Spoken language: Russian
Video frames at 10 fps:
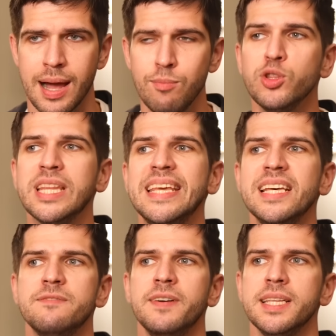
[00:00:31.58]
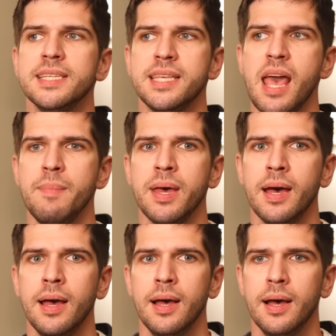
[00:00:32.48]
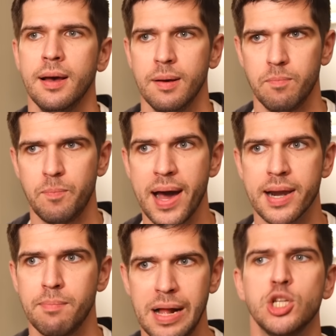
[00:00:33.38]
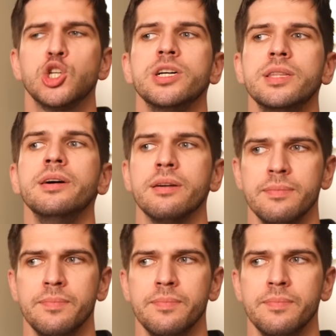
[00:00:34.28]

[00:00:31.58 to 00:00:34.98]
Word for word: как будто есть в этой схеме пара больших дыр.